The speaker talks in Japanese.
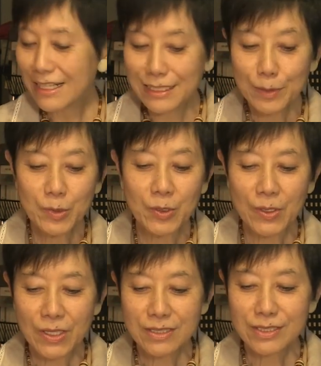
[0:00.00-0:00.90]
でも
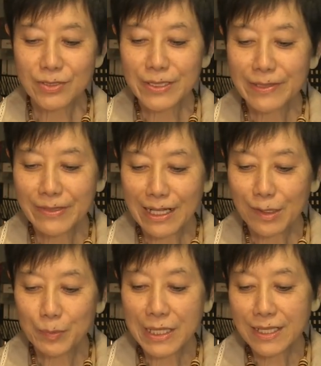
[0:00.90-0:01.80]
それ
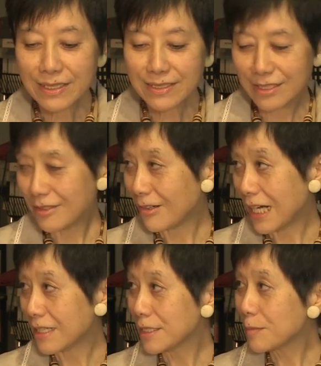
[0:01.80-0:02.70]
は明治の
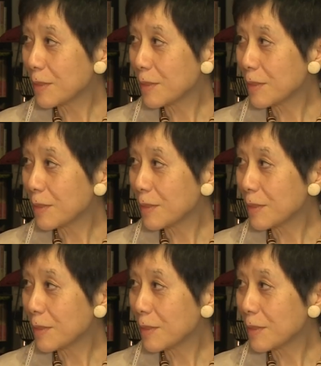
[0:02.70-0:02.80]
初